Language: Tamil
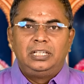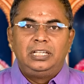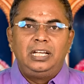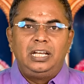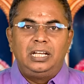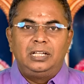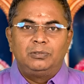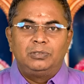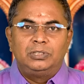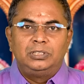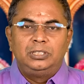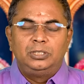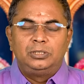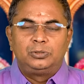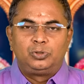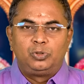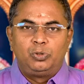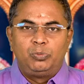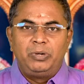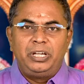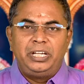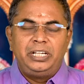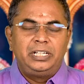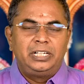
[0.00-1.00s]
இல்லை வந்து
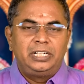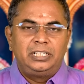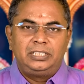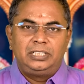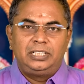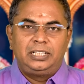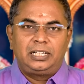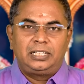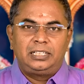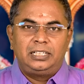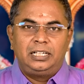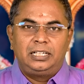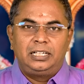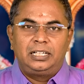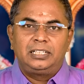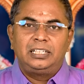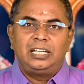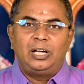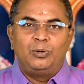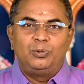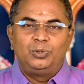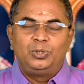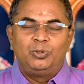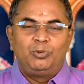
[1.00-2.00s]
சுமைன்னு
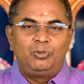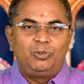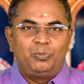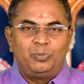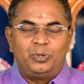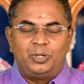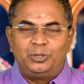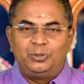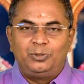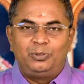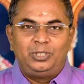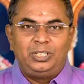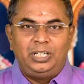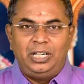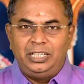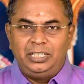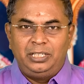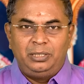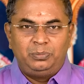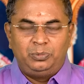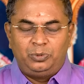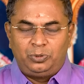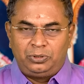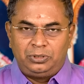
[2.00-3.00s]
எடுத்துக்கிறதாங்கிறது அவங்கவுங்க
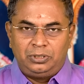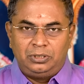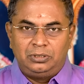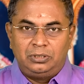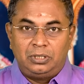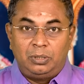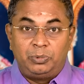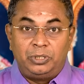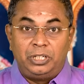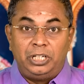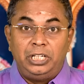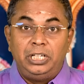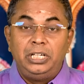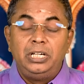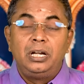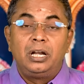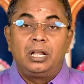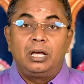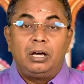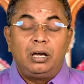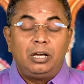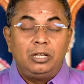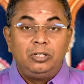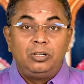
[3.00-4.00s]
மனோநிலையை பொறுத்தது அப்போ
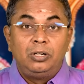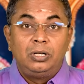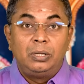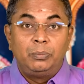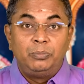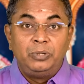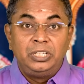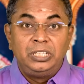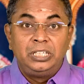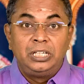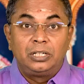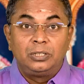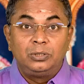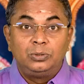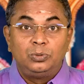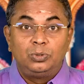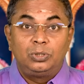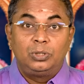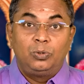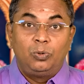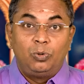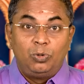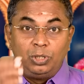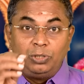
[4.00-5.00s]
நீண்ட ஆயுள் அப்படிங்கிறது
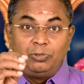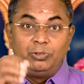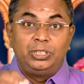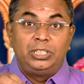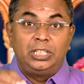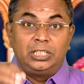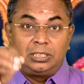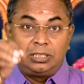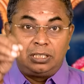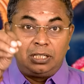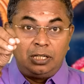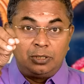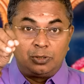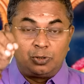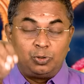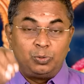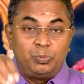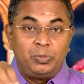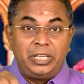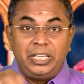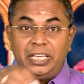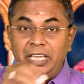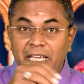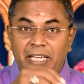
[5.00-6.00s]
கூட ஒரு விதத்தில்
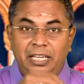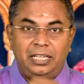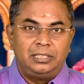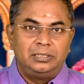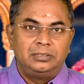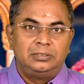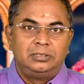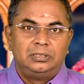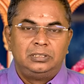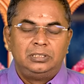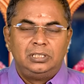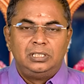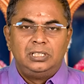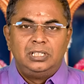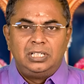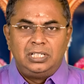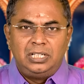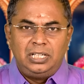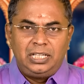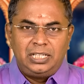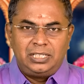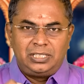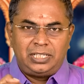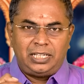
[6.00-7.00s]
சுமையே
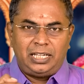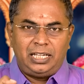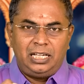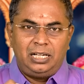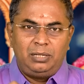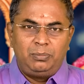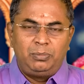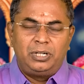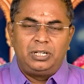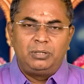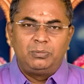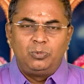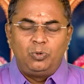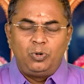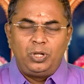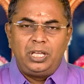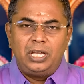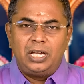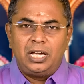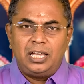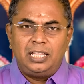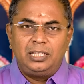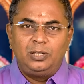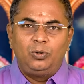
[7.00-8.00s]
நீங்கள் செயல்பட
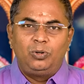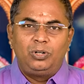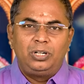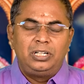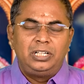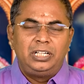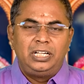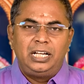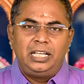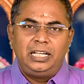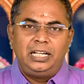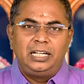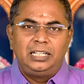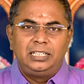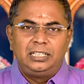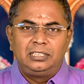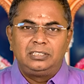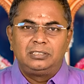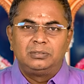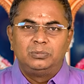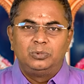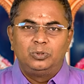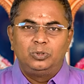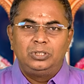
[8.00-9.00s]
முடியாத ஒரு நிலையில்
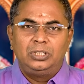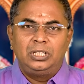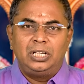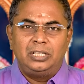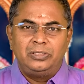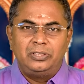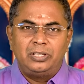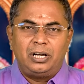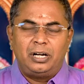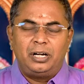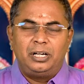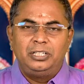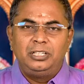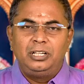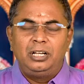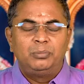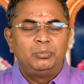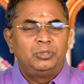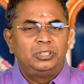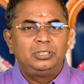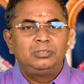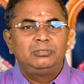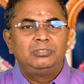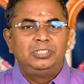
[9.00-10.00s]
இருக்கும்போது அந்த
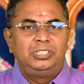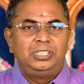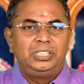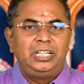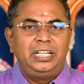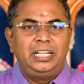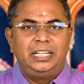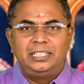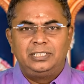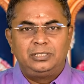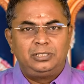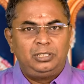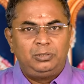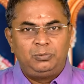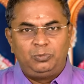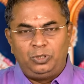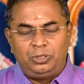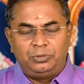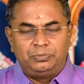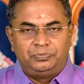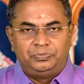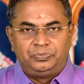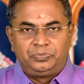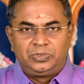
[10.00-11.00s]
ஆயுளை மட்டும் வச்சுக்கிட்டு என்ன செய்ய
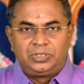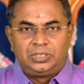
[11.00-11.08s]
முடியும்